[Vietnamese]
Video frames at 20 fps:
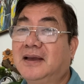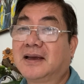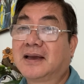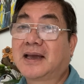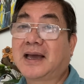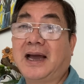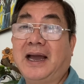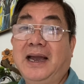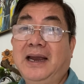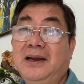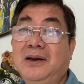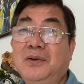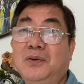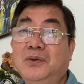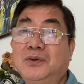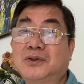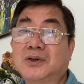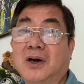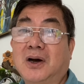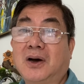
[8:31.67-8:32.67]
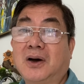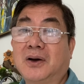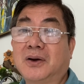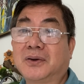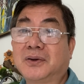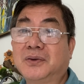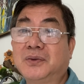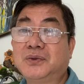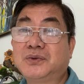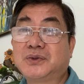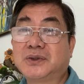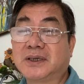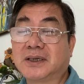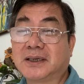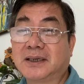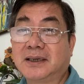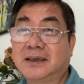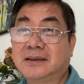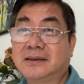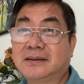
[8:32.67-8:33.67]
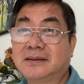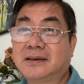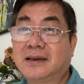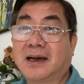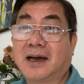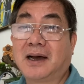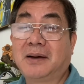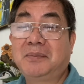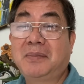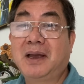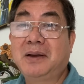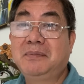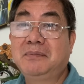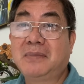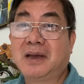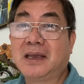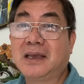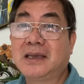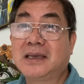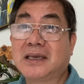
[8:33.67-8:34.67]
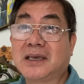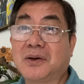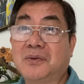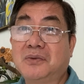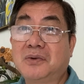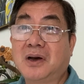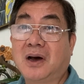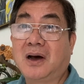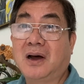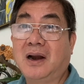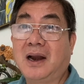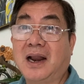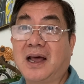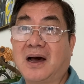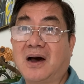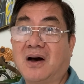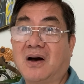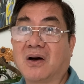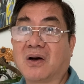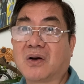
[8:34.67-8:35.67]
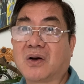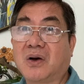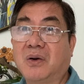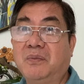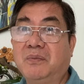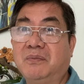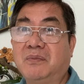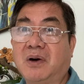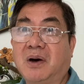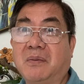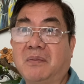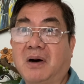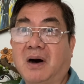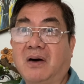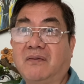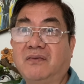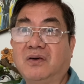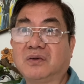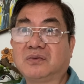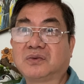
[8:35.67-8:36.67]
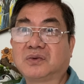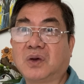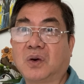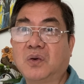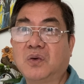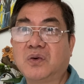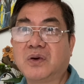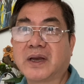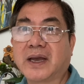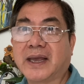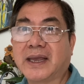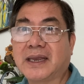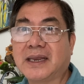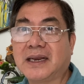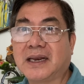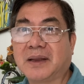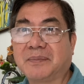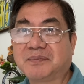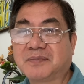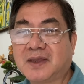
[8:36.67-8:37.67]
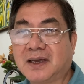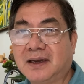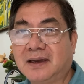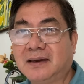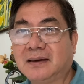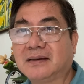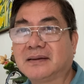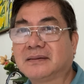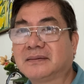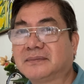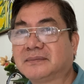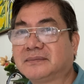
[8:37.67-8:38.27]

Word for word: cãi đủ trò đủ chuyện hết ở bên Mỹ kiểu đó là họ cùng họ bỏ vô tù ngay lập tức